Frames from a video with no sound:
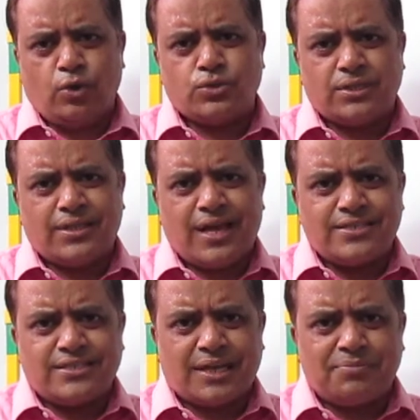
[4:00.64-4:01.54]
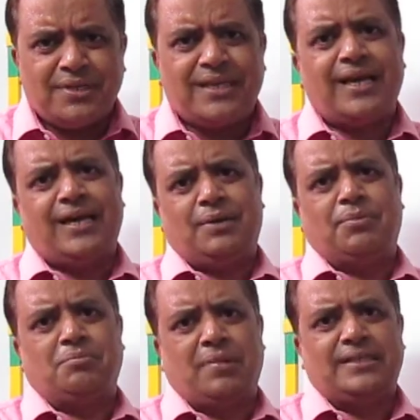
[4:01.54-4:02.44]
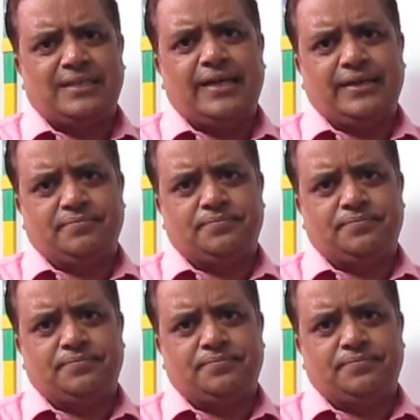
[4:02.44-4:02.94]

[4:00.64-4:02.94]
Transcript: अनुसंधान शब्द की अगर अपन बात करें